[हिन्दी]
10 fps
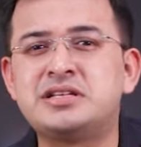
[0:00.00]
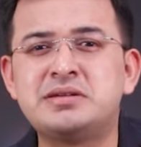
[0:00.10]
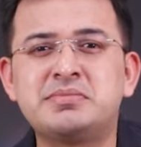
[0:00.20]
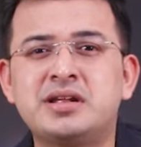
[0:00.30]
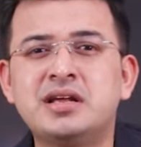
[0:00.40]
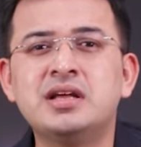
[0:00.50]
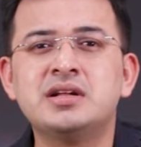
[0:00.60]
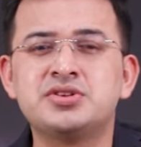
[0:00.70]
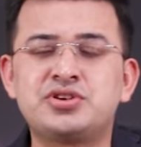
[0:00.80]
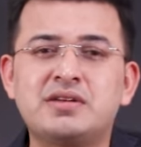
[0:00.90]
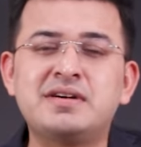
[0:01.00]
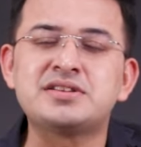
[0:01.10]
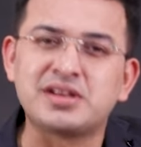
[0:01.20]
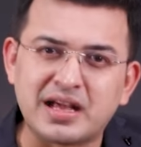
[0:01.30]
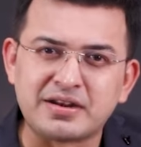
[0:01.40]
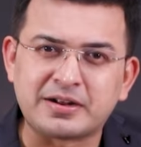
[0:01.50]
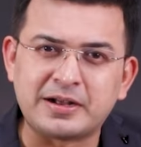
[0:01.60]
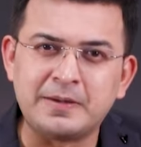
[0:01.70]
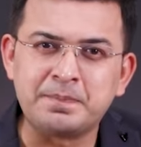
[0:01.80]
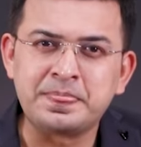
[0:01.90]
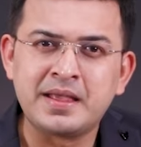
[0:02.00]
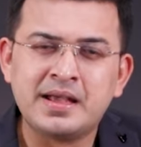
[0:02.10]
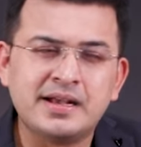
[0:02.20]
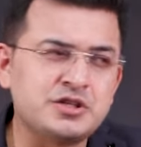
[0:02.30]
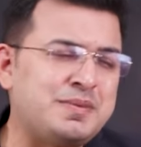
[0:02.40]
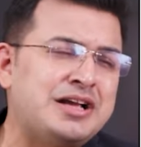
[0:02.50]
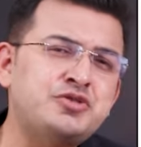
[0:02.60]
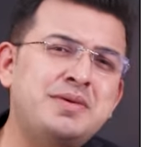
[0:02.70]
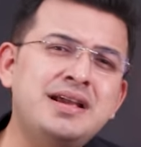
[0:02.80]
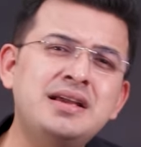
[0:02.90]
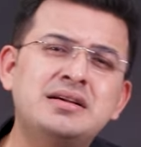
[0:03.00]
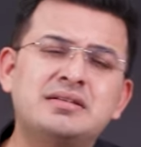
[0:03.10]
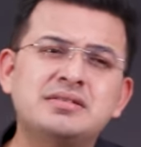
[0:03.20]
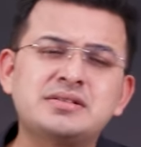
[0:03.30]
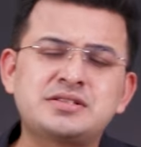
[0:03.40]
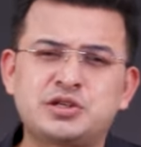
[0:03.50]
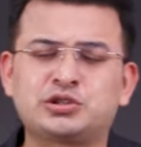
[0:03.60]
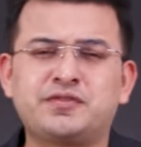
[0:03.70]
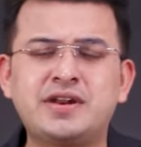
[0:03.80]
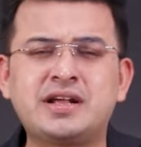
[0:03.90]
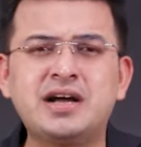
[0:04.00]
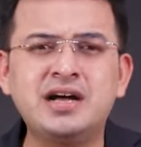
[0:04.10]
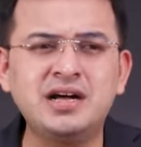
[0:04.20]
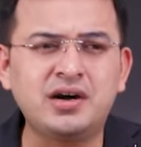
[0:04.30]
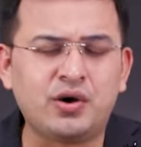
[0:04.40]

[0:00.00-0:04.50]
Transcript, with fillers: की टीम ने जलवा जलाल रखा इस मैच में साउथ अफ्रीका